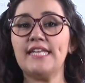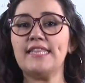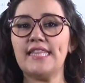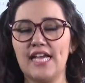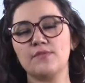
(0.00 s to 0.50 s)

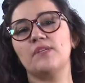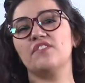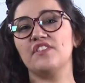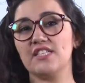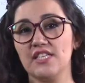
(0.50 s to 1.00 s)
nas
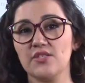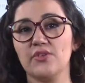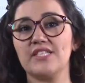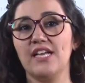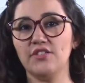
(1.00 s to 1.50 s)

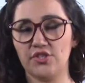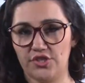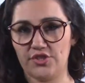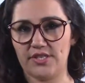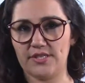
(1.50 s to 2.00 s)
manifestações
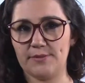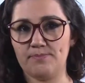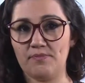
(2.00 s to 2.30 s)
artísticas.